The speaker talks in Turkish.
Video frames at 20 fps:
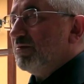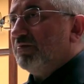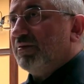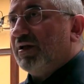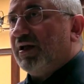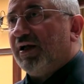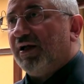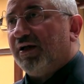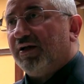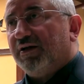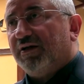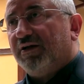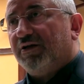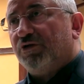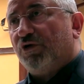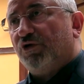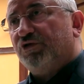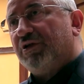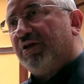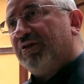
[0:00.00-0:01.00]
bile e,
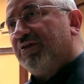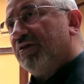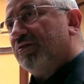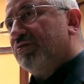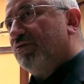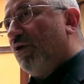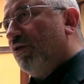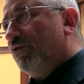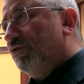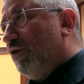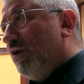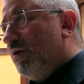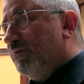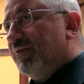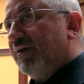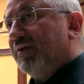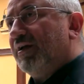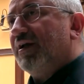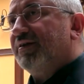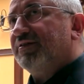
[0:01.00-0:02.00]
özellikle son
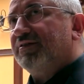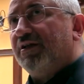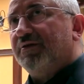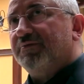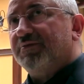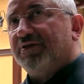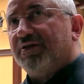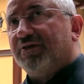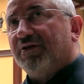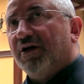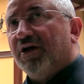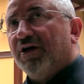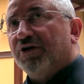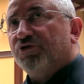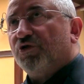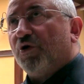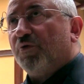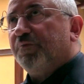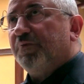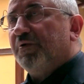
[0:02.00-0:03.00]
dönemde gençlerimizin
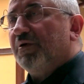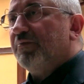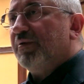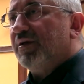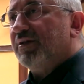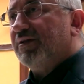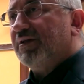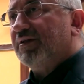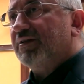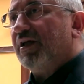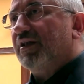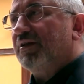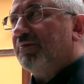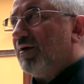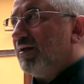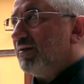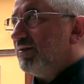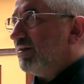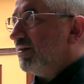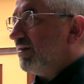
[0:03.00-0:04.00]
çok bilmediği,
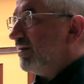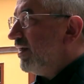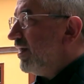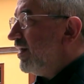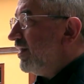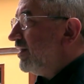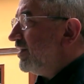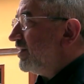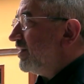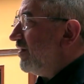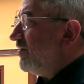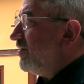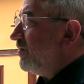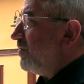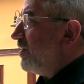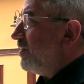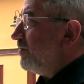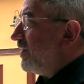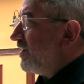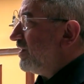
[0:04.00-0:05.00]
tanımadığı, işlevini bilmediği,